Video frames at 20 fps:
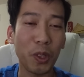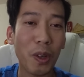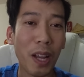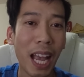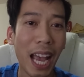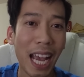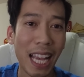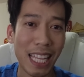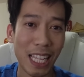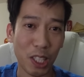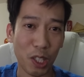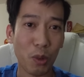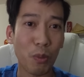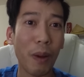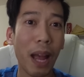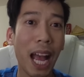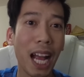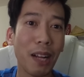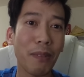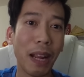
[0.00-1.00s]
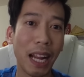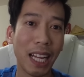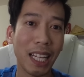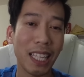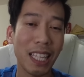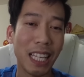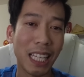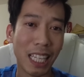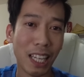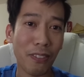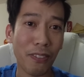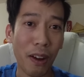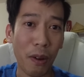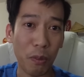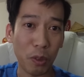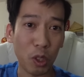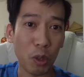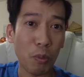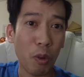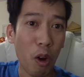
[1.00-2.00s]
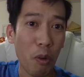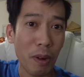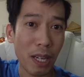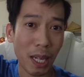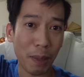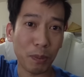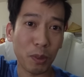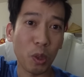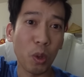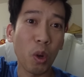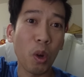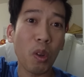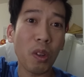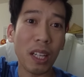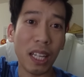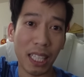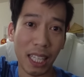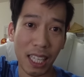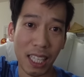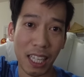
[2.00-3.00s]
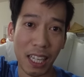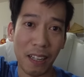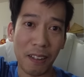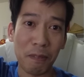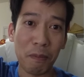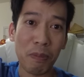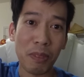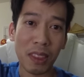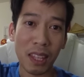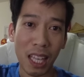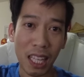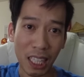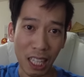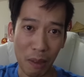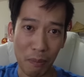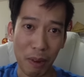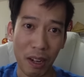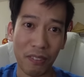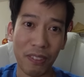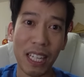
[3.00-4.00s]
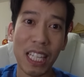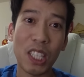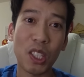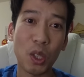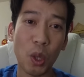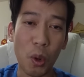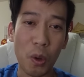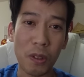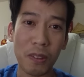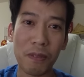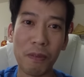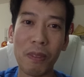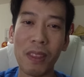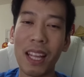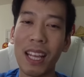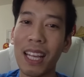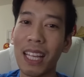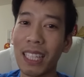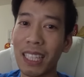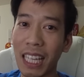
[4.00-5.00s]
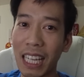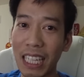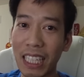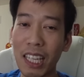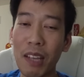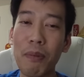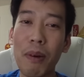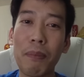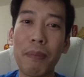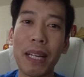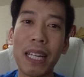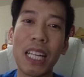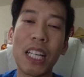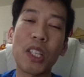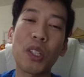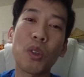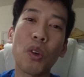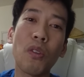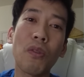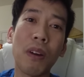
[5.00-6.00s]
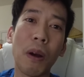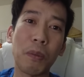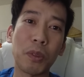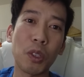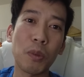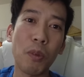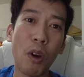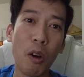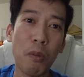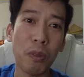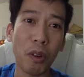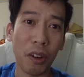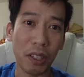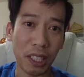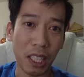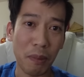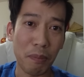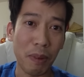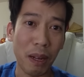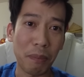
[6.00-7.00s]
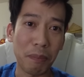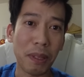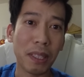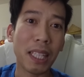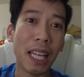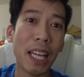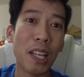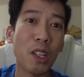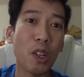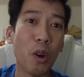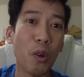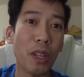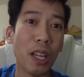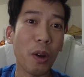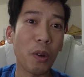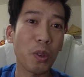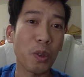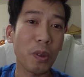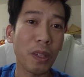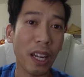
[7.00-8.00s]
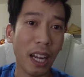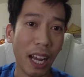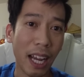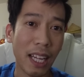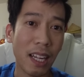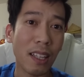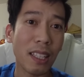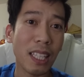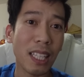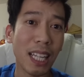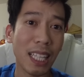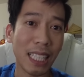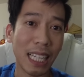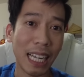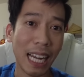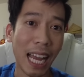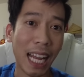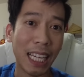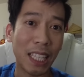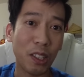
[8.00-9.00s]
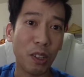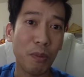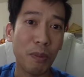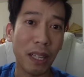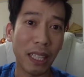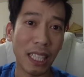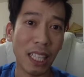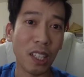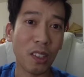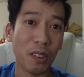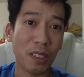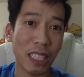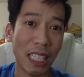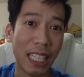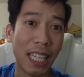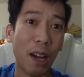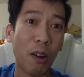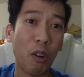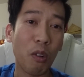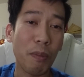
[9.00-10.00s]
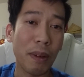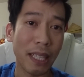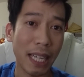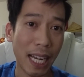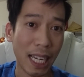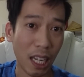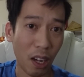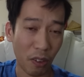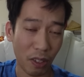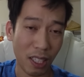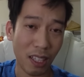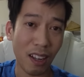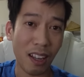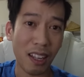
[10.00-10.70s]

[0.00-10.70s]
số 2 và số 3 các bạn cái phòng số 4 nó nằm tú lúc lần kia kìa thì mình phải đi xuống thì khi mà mình đi xuống phòng số 4 rồi thì mình mới thấy cô dâu chú rể đó chính là thằng anh của mình với con chị dâu của mình đang ngồi dưới